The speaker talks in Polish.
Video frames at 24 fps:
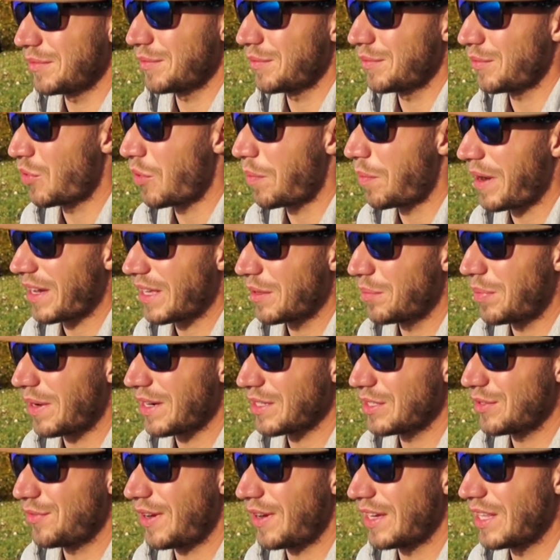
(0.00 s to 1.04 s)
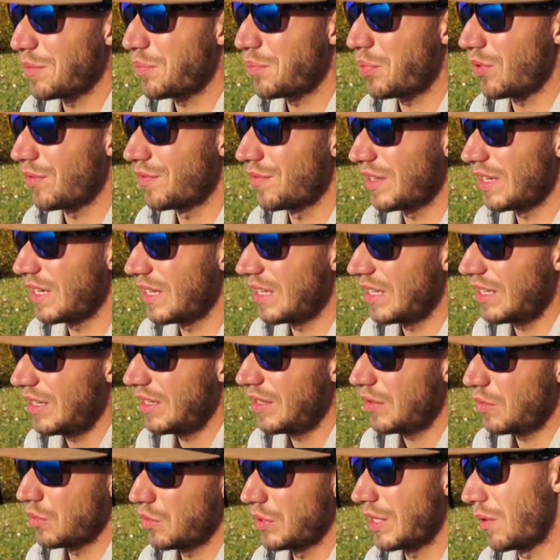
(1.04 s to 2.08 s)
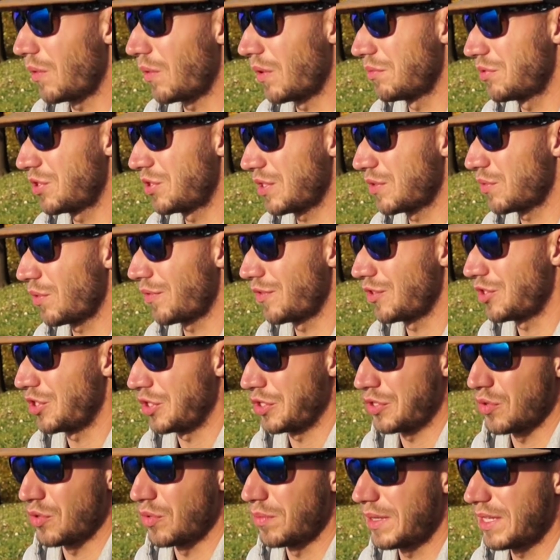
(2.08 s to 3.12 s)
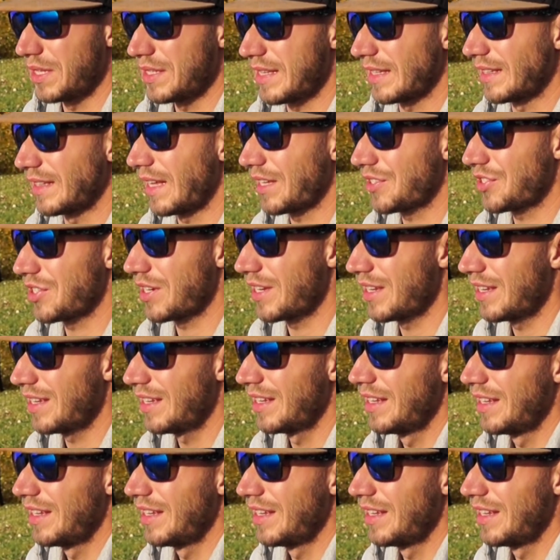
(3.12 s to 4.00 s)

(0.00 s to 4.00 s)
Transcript: chłopaki bardzo fajnie połowili, udało im się złowić i sumy, i sandacze.